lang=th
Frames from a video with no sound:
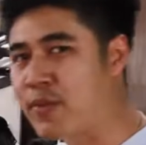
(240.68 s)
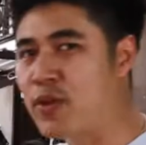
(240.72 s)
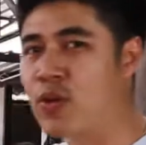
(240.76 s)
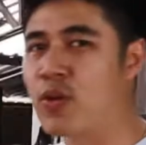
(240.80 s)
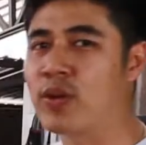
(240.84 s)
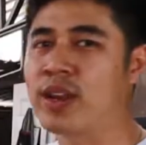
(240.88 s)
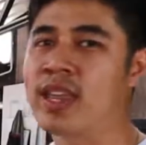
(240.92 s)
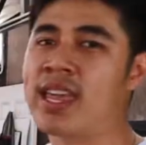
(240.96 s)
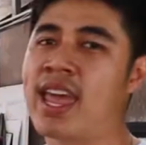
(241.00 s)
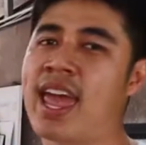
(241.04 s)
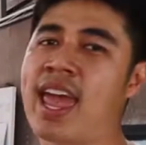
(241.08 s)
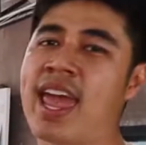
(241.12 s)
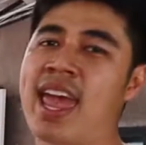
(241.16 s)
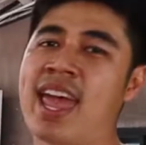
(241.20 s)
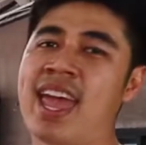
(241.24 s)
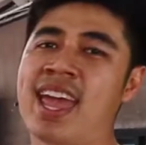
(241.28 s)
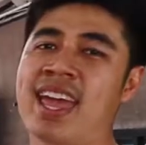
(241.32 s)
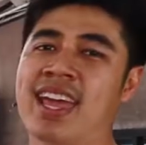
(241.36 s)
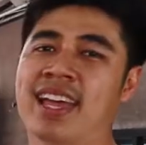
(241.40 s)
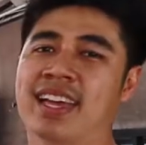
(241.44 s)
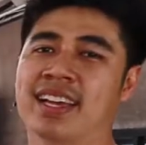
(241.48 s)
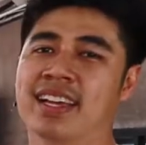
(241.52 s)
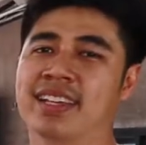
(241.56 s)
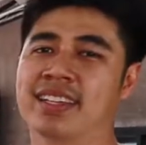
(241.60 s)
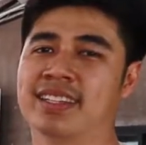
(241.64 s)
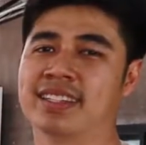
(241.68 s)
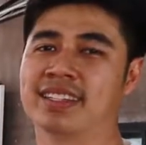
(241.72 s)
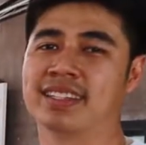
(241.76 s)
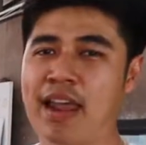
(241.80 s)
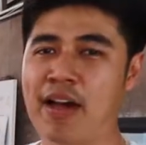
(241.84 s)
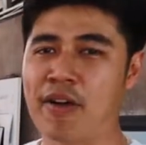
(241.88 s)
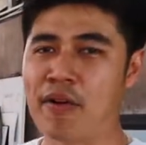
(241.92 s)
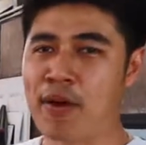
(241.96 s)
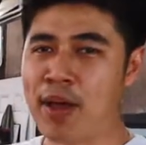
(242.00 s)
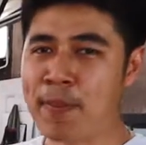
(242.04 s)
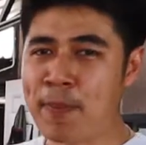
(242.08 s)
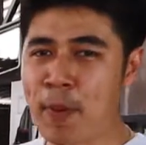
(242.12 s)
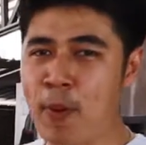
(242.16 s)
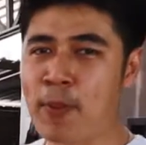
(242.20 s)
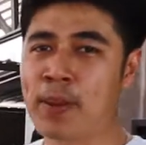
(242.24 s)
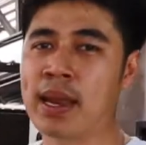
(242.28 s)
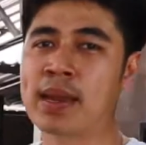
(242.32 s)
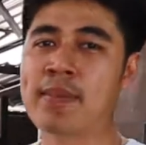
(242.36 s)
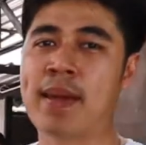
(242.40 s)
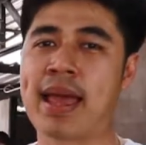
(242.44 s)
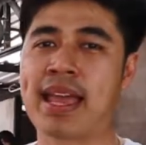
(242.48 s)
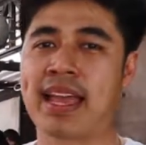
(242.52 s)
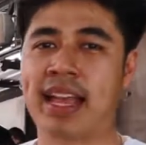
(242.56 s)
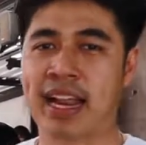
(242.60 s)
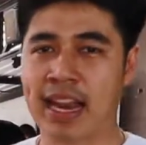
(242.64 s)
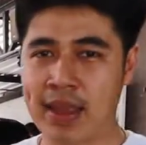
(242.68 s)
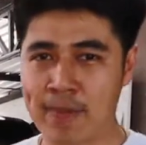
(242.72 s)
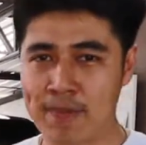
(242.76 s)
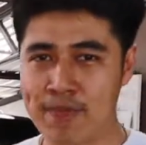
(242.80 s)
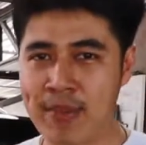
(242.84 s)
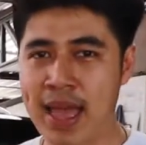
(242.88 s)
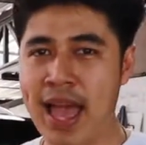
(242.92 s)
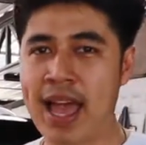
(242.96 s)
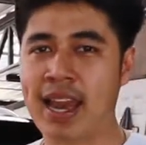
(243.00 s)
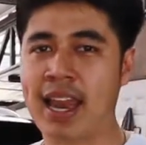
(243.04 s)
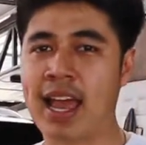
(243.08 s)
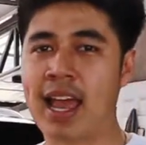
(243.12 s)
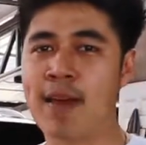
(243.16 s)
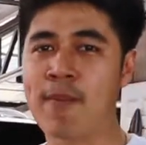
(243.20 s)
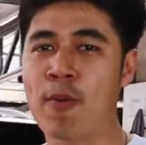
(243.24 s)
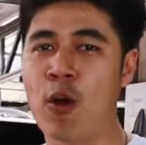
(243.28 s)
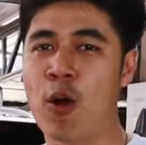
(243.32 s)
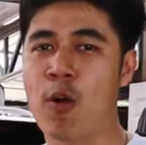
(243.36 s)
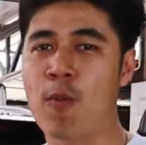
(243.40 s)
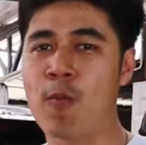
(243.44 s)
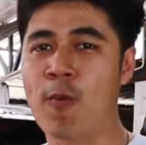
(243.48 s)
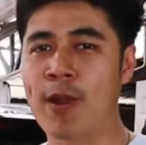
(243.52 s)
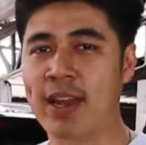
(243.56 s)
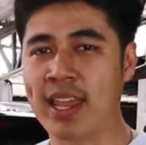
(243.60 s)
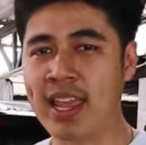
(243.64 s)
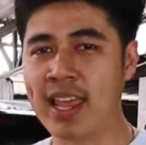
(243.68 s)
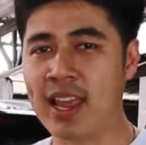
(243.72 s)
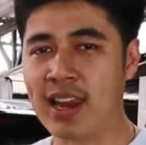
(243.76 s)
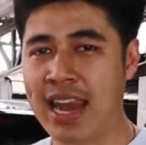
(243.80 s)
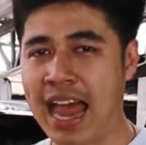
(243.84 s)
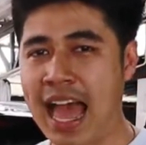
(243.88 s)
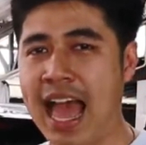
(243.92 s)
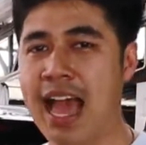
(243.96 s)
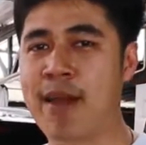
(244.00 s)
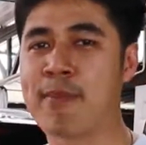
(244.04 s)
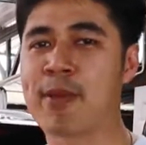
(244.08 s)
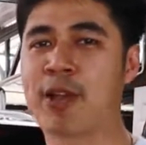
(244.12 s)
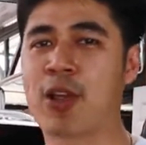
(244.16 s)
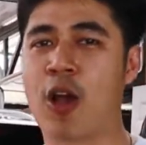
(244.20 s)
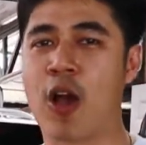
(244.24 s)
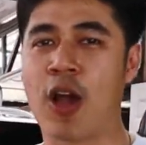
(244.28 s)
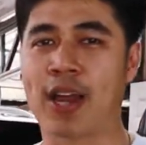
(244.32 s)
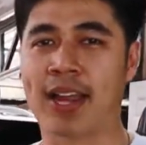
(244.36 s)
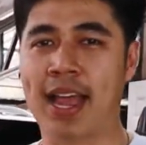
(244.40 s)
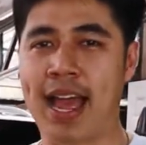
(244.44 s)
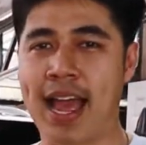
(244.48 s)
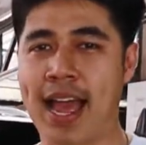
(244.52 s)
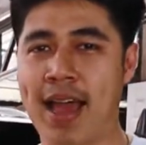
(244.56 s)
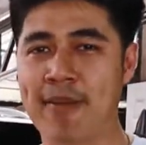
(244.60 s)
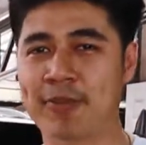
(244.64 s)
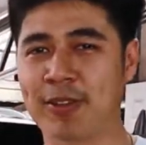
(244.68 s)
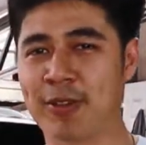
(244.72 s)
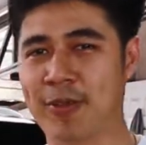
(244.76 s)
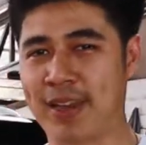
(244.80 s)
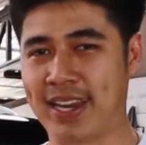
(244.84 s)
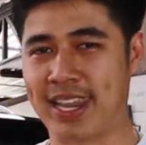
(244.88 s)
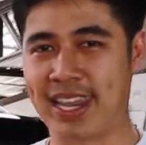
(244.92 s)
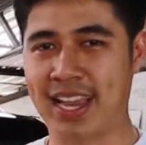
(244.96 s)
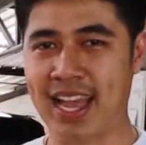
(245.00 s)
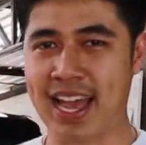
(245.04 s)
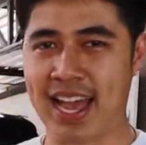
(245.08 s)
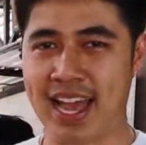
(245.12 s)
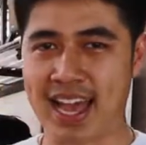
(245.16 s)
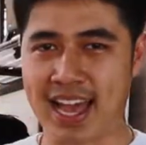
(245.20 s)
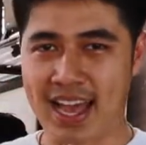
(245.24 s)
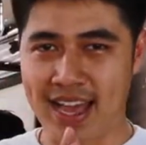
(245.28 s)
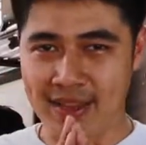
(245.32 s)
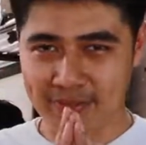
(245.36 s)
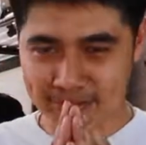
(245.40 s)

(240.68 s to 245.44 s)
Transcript: ทำอยู่นี่เอง แล้วไว้พบกันใหม่คลิปหน้านะครับผมวันนี้ลาไปก่อนครับ สวัสดีครั